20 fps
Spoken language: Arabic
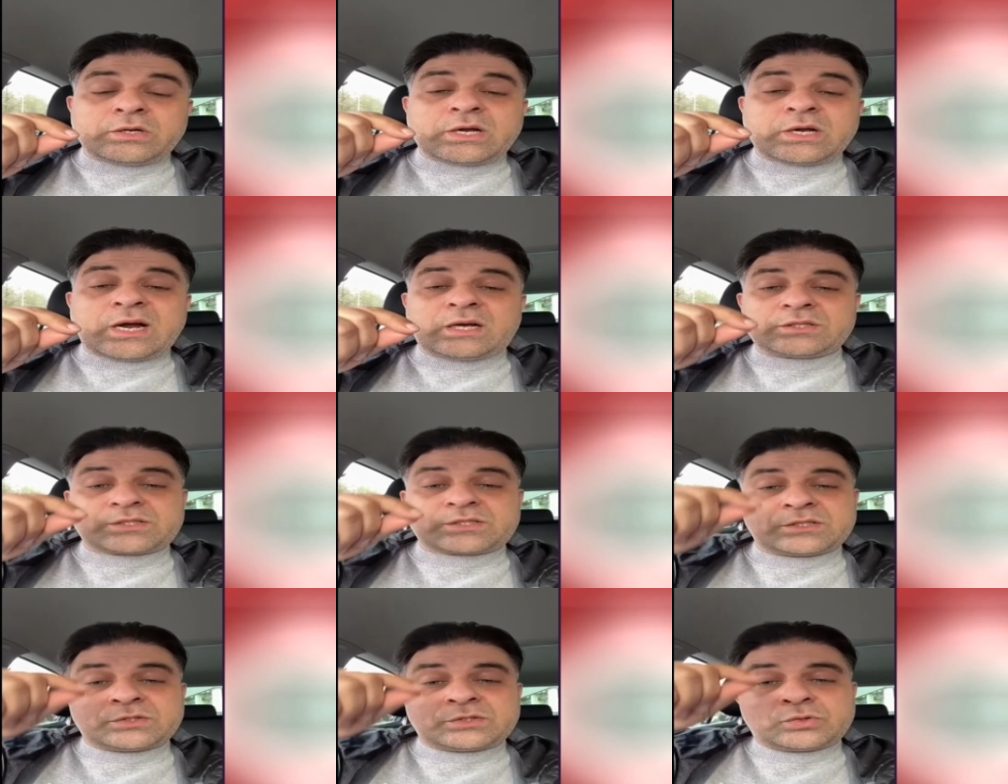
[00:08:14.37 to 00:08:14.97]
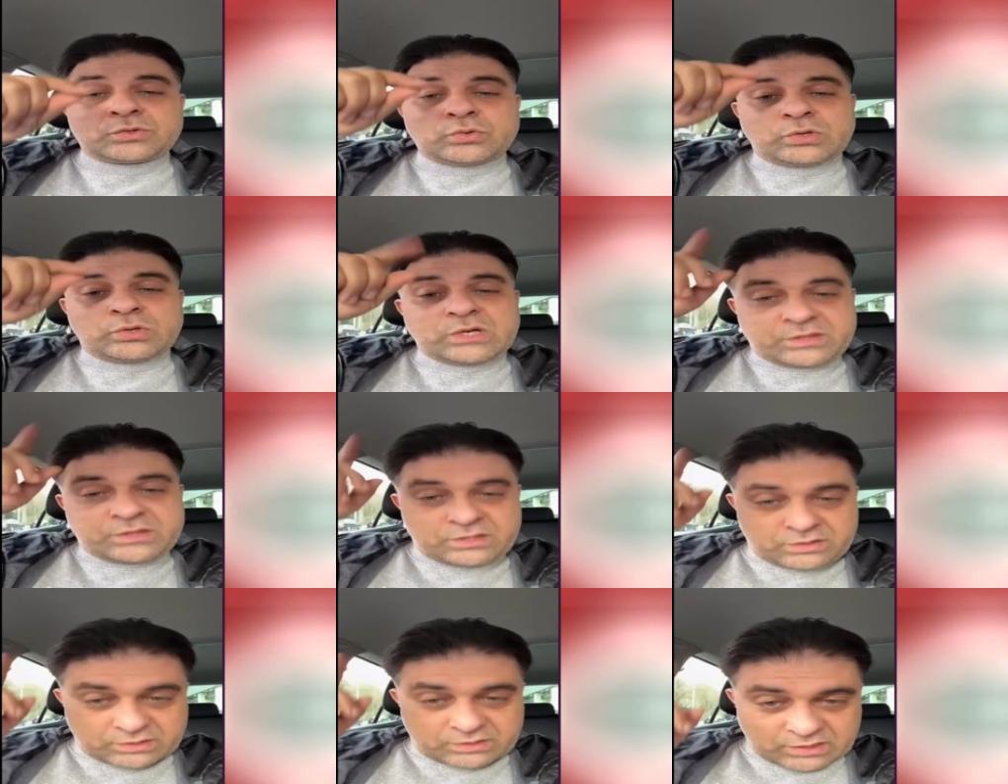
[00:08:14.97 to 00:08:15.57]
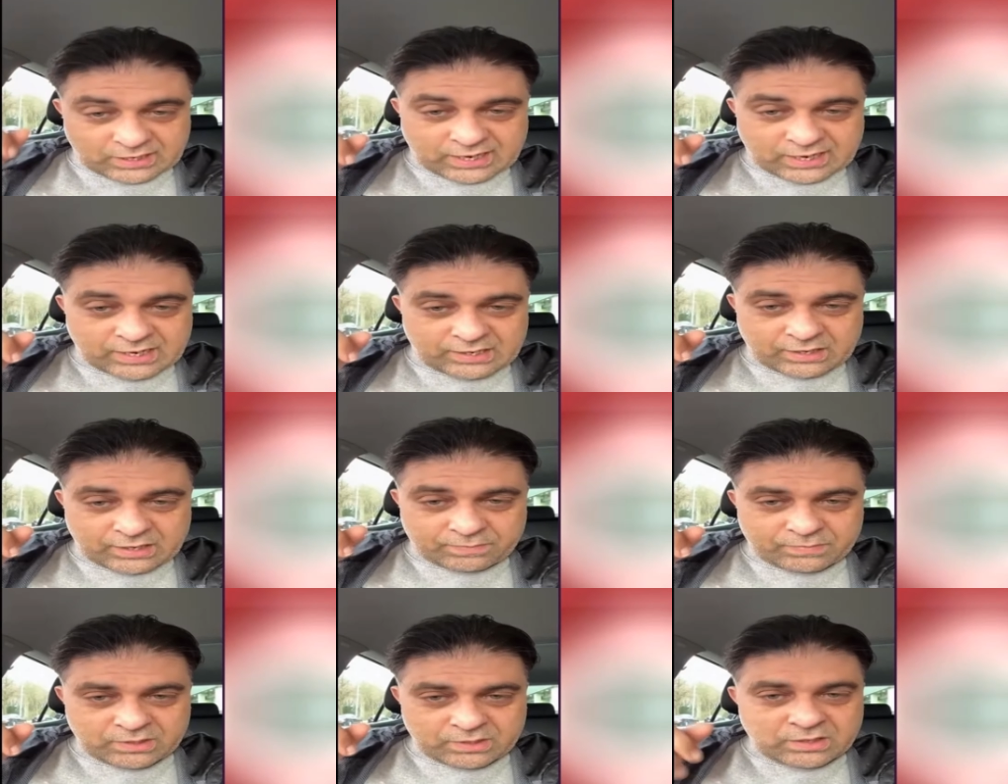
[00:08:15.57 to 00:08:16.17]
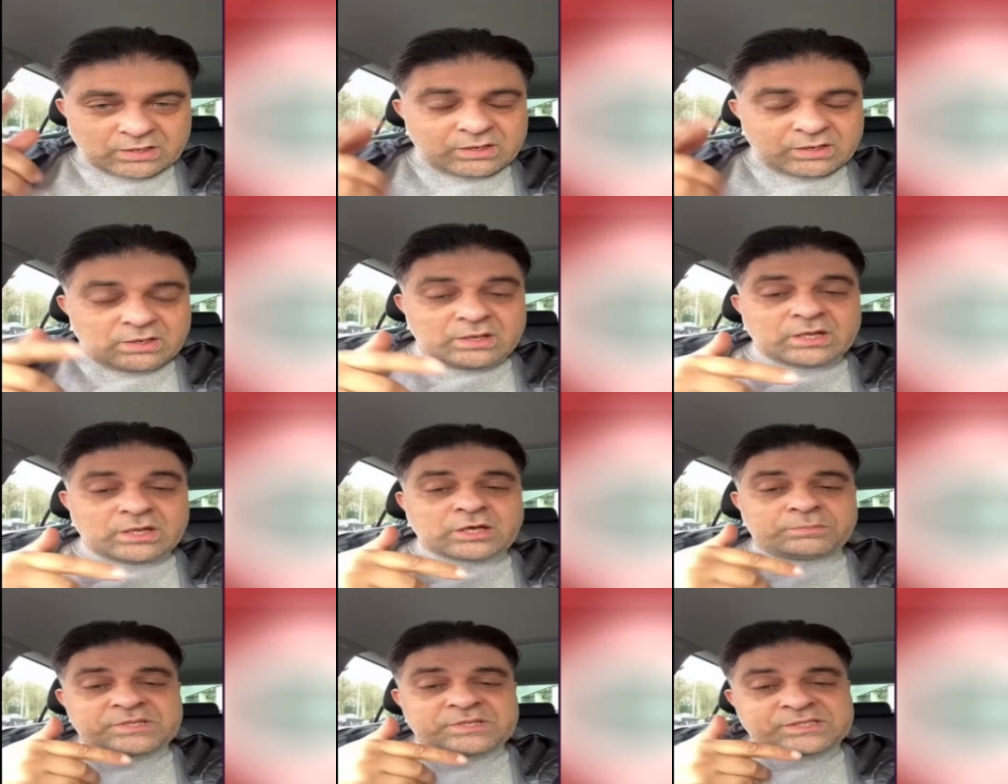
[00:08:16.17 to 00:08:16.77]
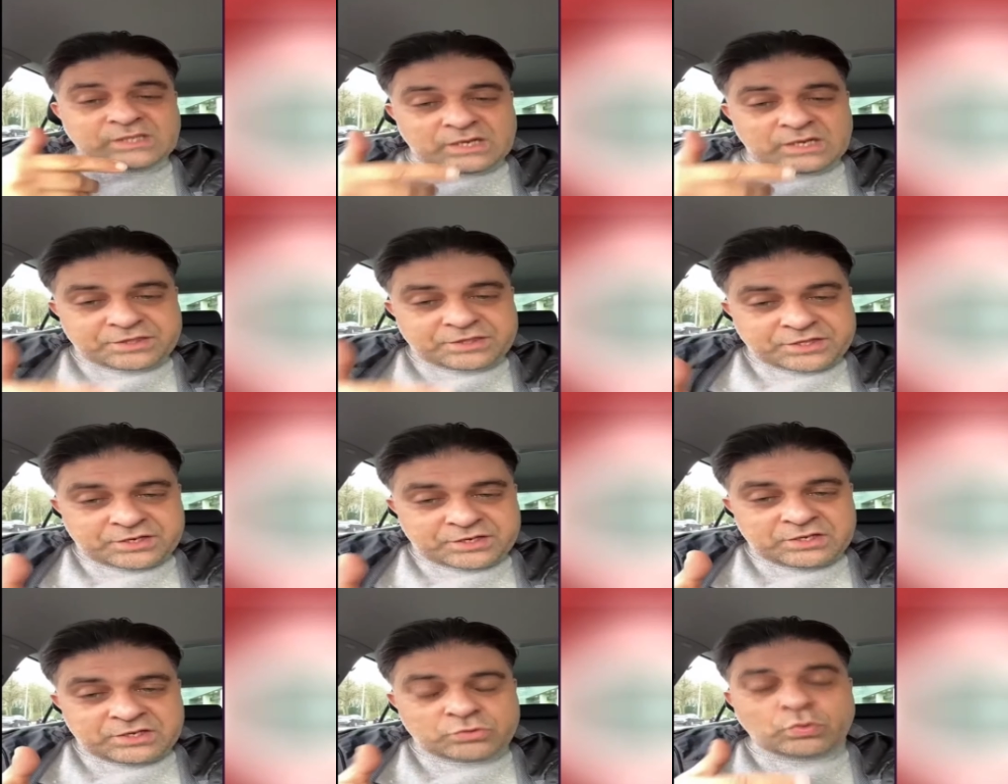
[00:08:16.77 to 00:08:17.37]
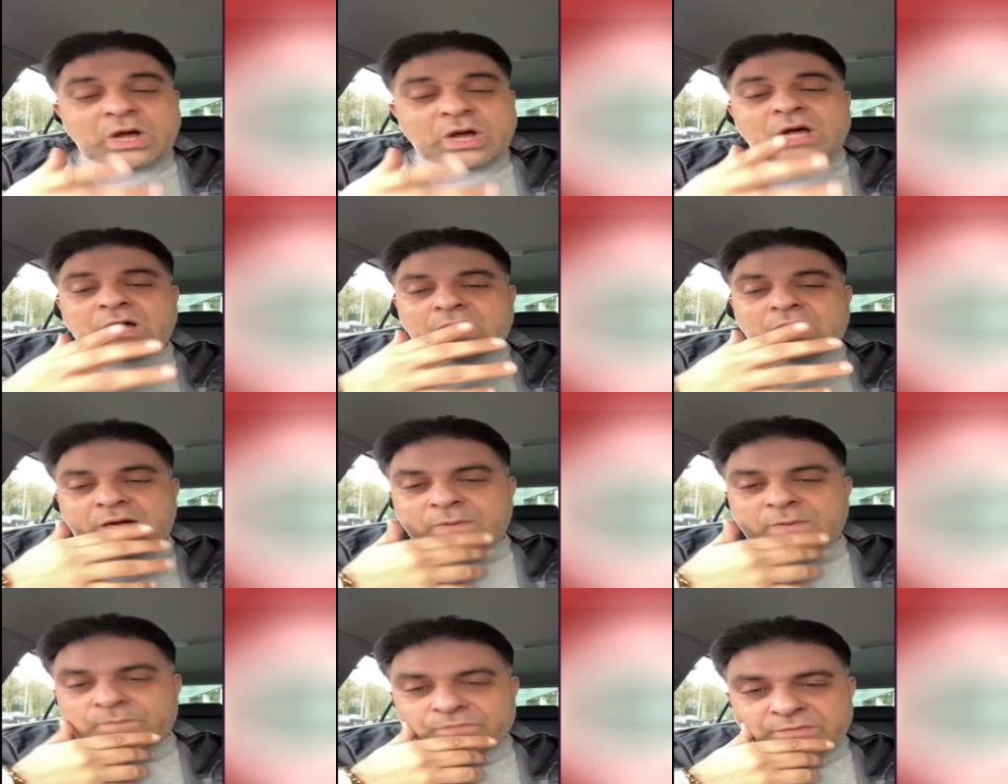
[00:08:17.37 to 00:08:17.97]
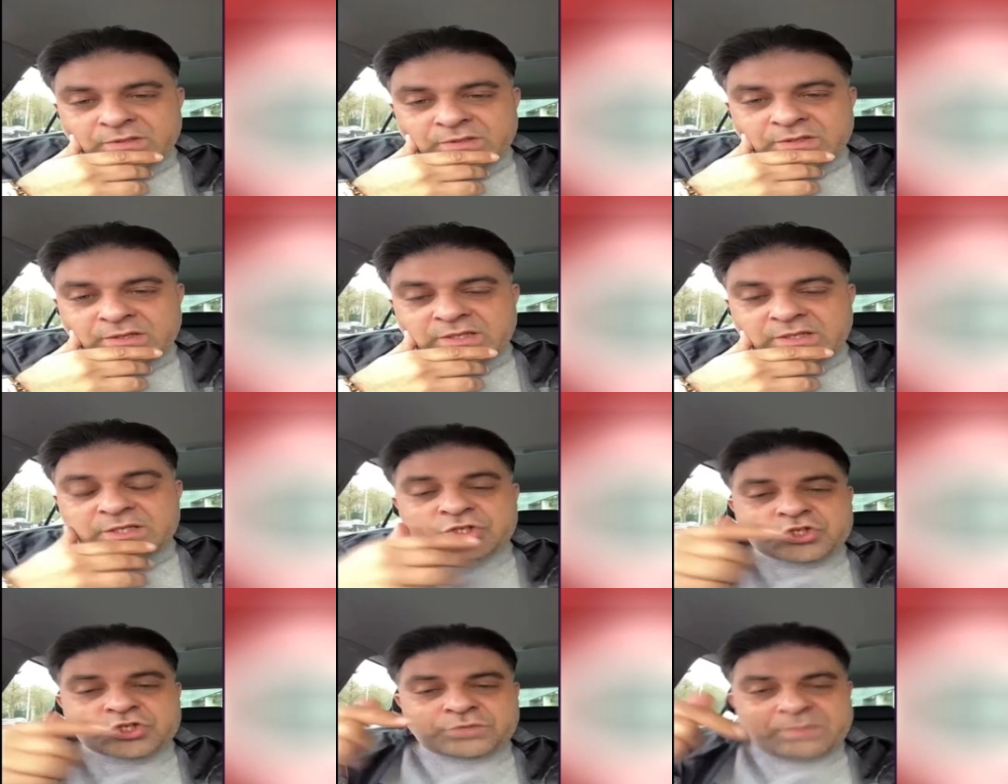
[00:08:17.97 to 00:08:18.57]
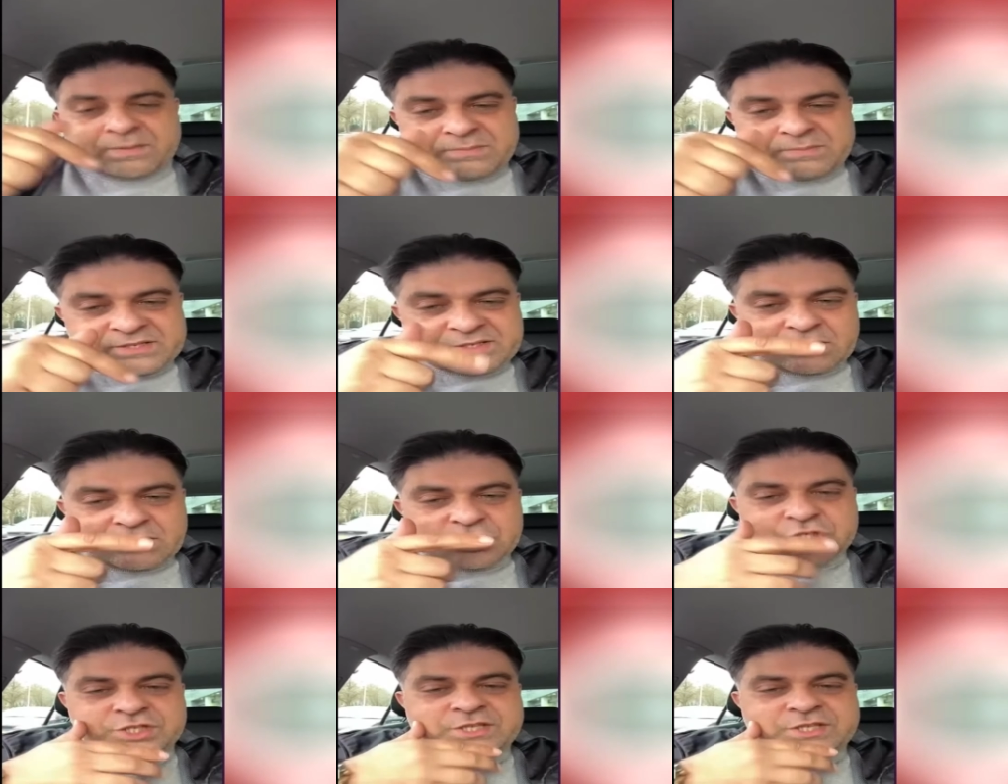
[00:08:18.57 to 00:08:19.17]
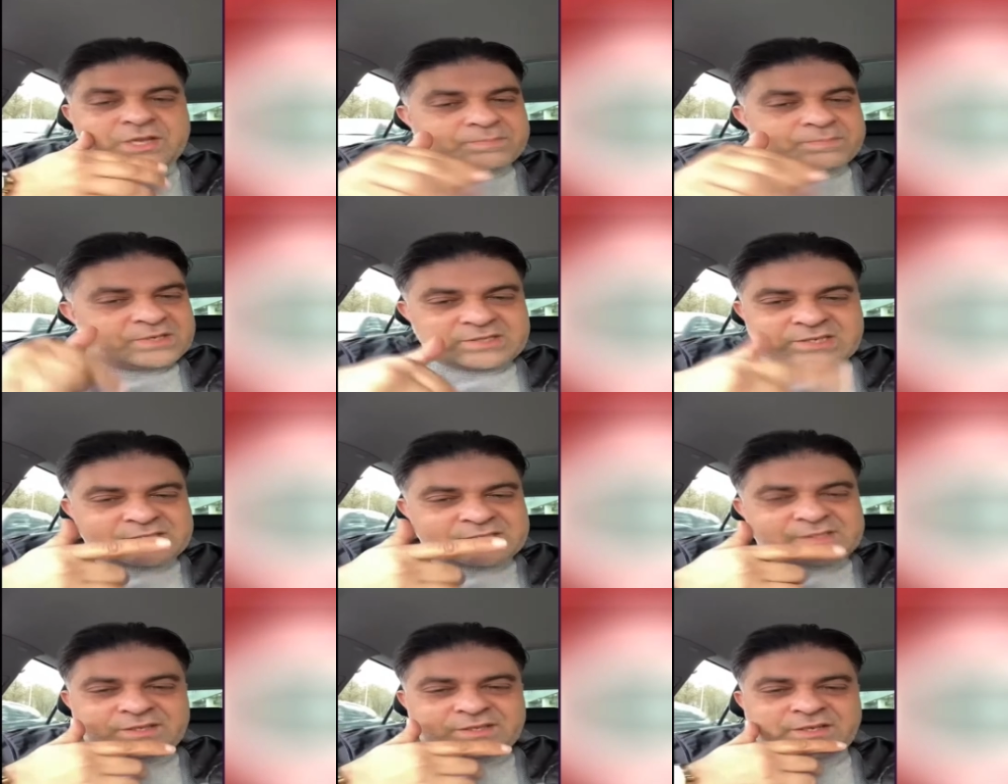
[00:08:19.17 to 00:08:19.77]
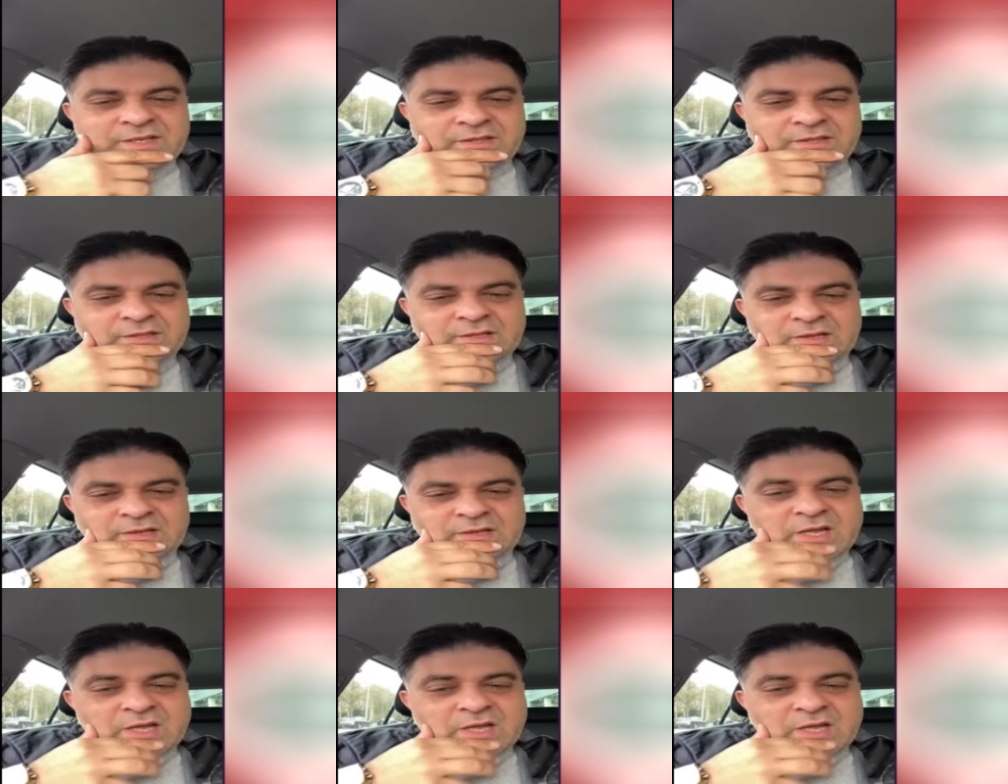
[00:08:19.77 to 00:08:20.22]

احسن دوله ذي العالم خميس غاثيني واخا يشك ما متعيش الدمين دا تقد